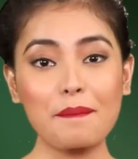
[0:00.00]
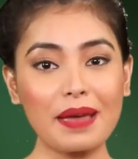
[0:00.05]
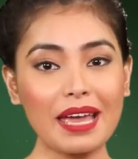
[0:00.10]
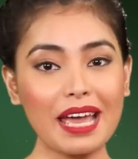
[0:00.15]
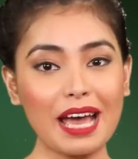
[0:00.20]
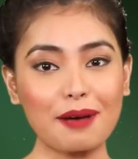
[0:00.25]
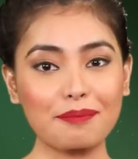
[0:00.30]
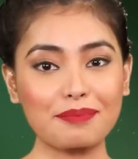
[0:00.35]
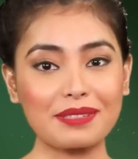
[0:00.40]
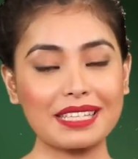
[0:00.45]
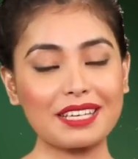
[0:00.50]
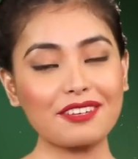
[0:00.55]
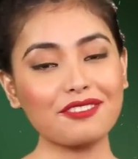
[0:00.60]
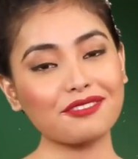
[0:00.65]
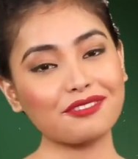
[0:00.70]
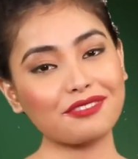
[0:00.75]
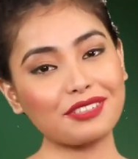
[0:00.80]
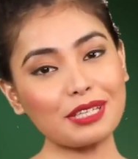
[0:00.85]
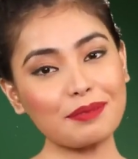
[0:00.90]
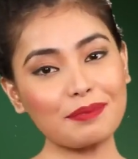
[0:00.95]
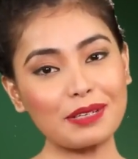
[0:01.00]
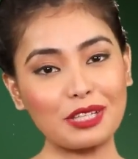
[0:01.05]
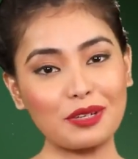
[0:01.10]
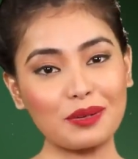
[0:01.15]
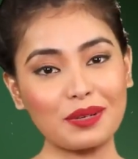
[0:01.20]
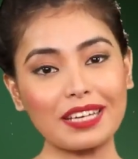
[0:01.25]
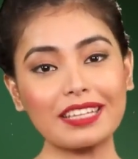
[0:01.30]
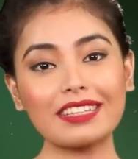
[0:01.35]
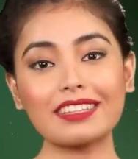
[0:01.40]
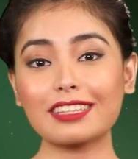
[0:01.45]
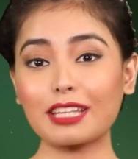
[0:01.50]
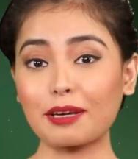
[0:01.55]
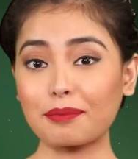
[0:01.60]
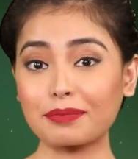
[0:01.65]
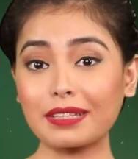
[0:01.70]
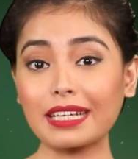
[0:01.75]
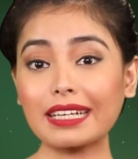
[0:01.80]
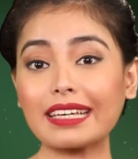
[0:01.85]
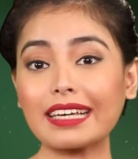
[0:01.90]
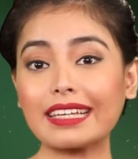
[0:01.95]
मैं आपसे फिर मिलूंगी
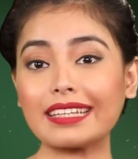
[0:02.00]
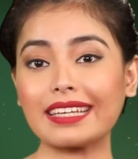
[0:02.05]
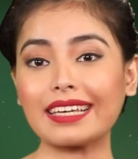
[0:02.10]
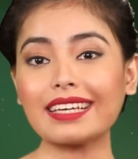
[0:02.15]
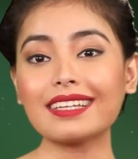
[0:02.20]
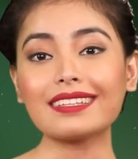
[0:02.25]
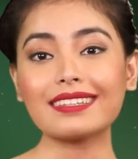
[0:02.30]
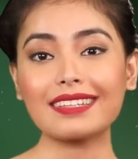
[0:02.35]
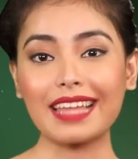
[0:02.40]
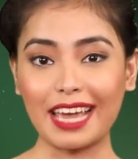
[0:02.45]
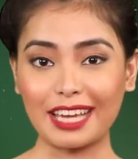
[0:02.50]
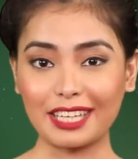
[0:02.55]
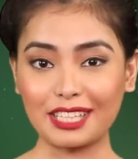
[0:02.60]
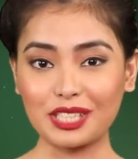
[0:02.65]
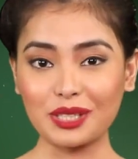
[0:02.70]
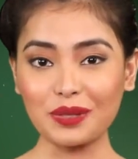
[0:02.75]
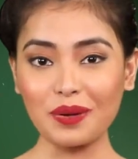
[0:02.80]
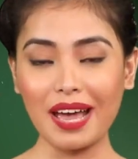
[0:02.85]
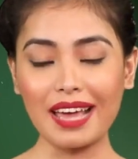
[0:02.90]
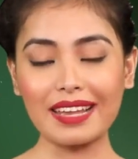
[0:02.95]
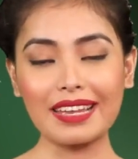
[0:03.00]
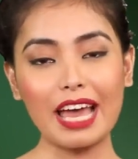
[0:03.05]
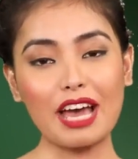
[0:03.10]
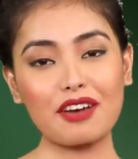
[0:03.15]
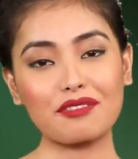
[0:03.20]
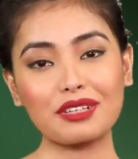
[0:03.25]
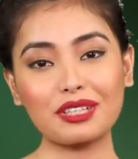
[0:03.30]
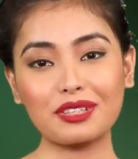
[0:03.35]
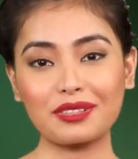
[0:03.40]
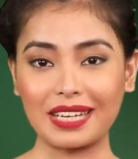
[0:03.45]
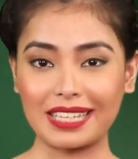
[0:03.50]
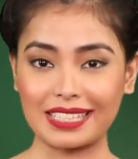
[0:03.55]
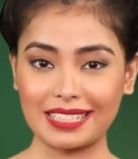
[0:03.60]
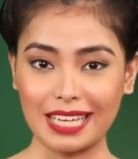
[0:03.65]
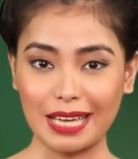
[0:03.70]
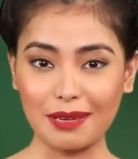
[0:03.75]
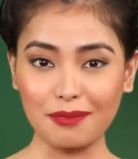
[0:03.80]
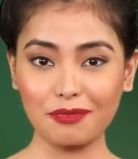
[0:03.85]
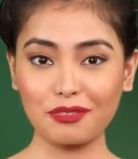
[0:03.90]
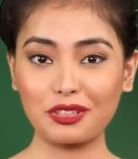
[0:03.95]
तब तक के लिए थैंक यू एंड हैव अ
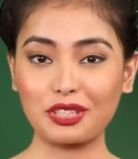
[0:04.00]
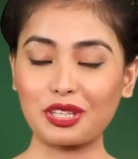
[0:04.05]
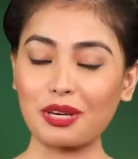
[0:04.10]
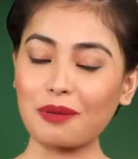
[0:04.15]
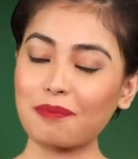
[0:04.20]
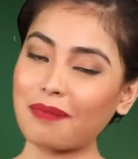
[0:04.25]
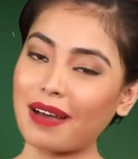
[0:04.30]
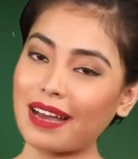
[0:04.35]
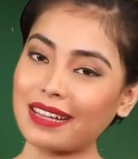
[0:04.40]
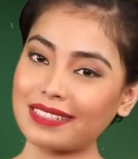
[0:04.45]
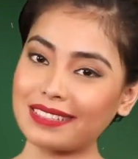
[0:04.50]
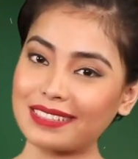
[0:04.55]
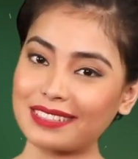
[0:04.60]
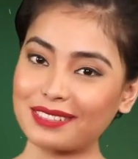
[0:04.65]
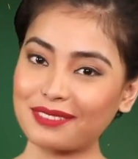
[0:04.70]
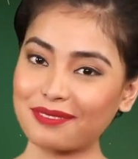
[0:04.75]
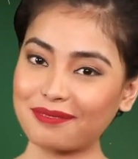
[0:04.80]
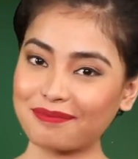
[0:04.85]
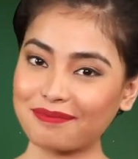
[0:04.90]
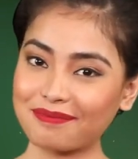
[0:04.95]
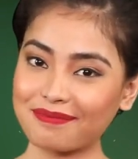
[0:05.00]
ग्रेट टाइम विथ योर पार्टनर